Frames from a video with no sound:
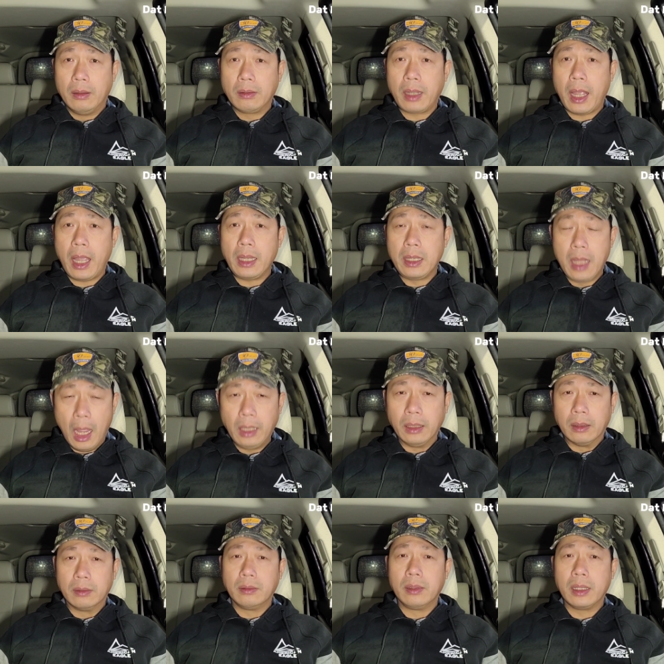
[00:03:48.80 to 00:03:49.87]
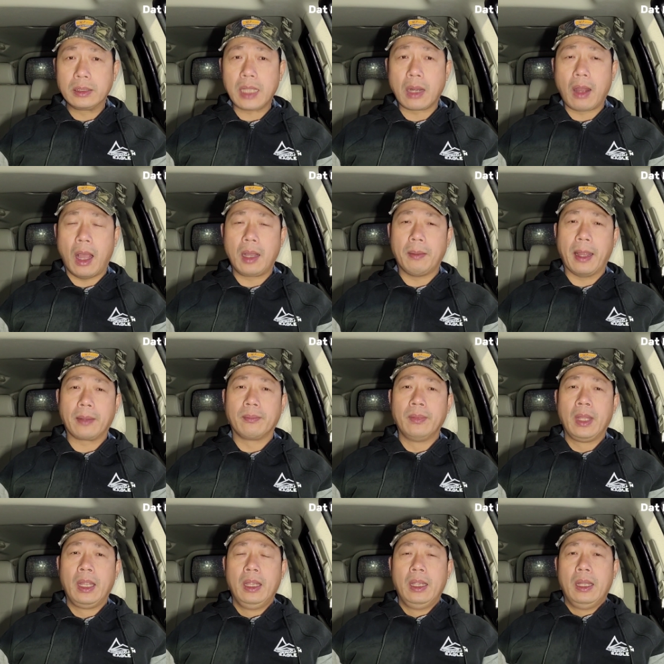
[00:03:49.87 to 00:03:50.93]
ok nhưng nhưng sau đó các bạn
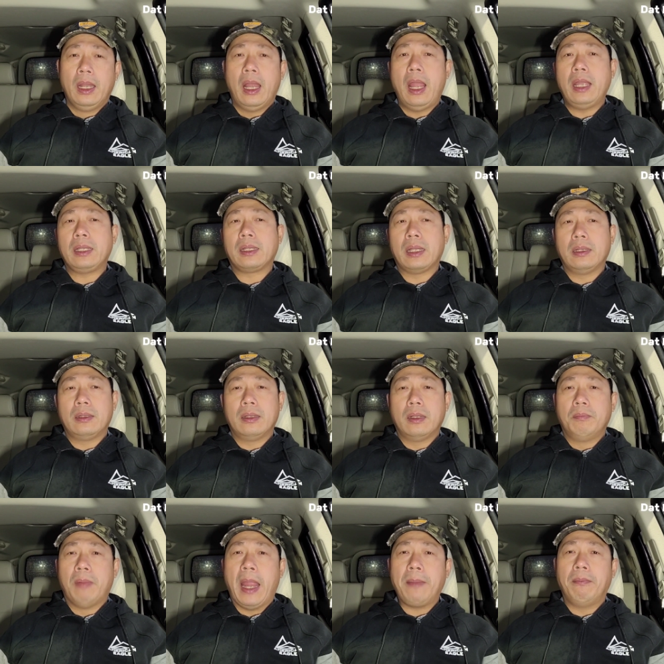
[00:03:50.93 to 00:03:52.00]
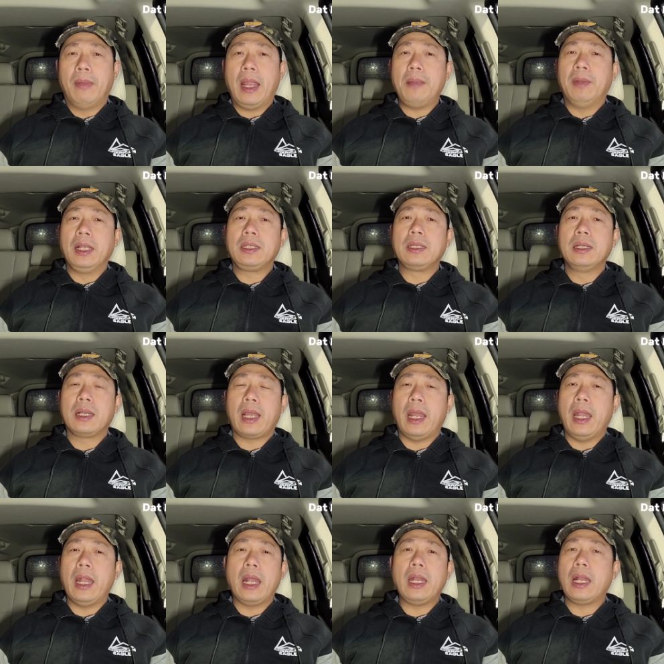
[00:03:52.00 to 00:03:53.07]
ê, mấy, mấy bữa trước
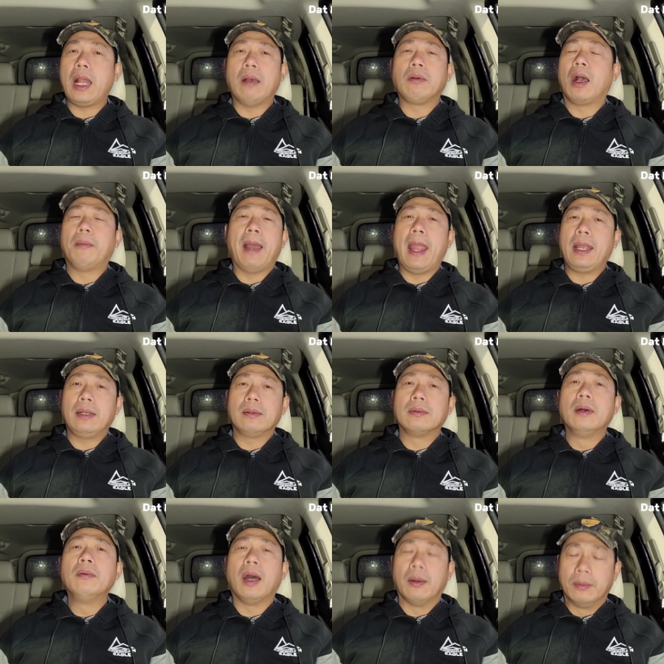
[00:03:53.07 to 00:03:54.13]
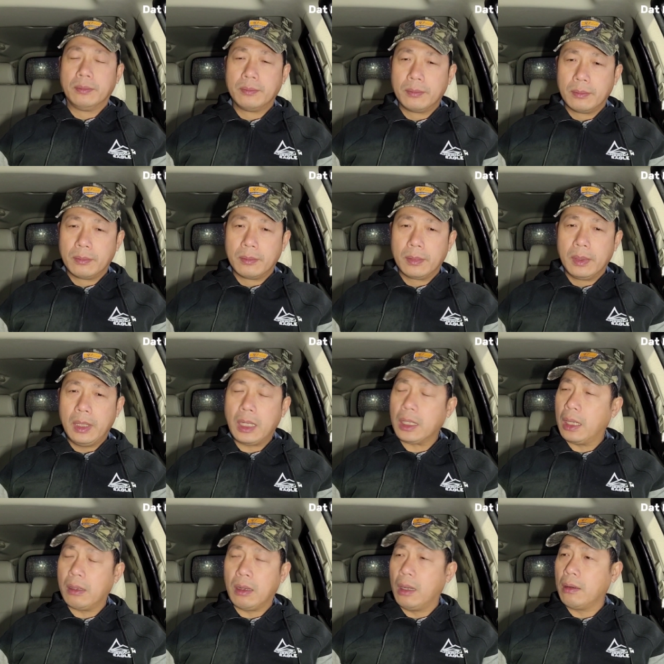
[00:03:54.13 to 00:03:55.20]
thì nó anh không có bán đúng không nó
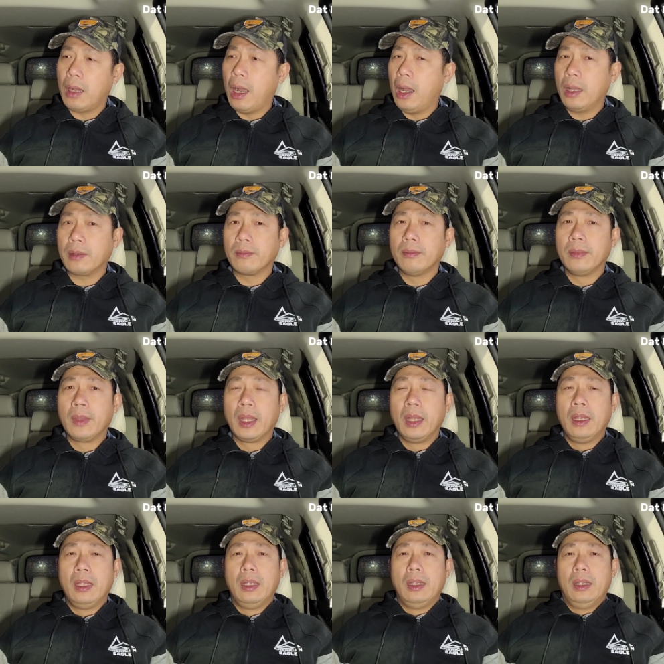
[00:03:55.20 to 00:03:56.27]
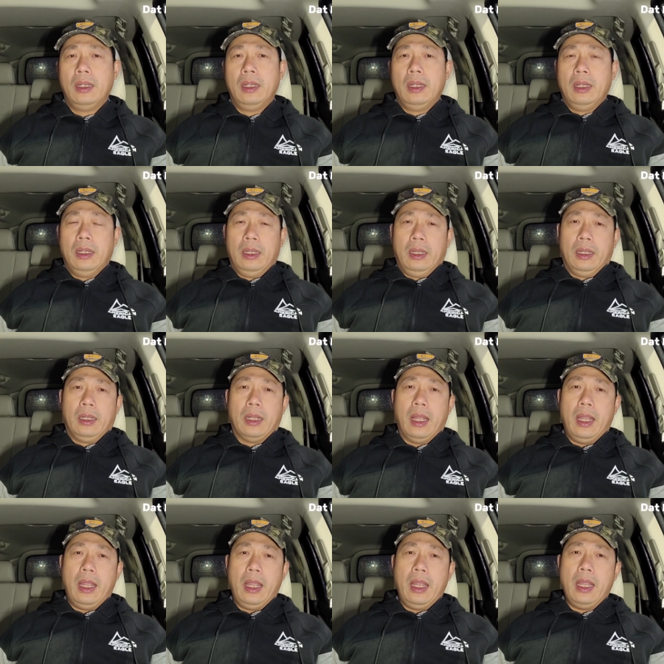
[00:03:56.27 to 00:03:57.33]
đâu có có
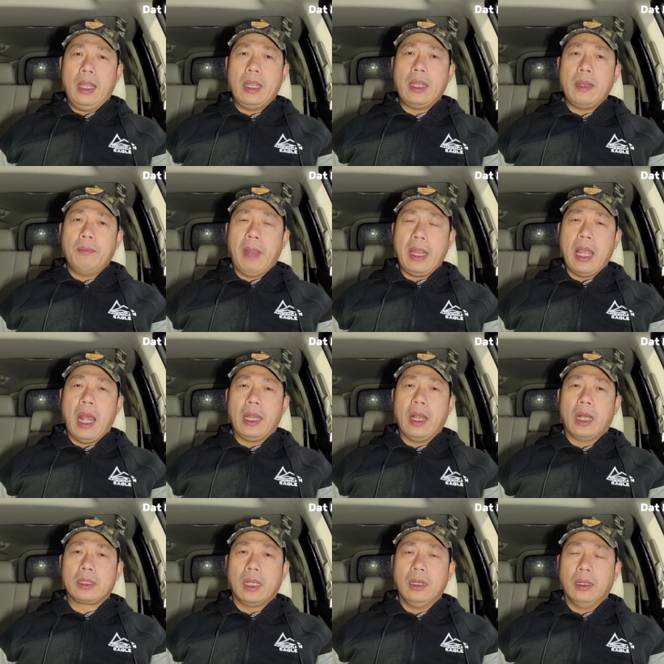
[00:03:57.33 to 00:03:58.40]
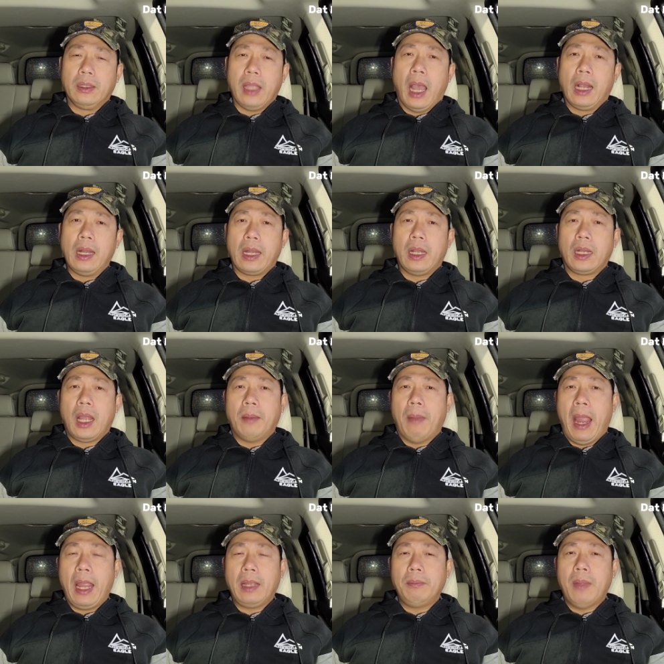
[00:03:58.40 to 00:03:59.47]
thì bây giờ nó thừa nhận là nó đã
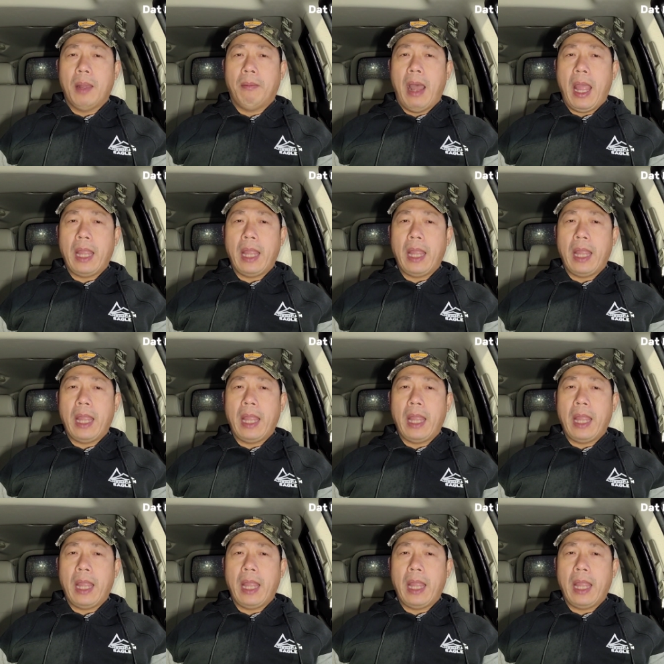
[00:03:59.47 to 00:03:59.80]
bán máy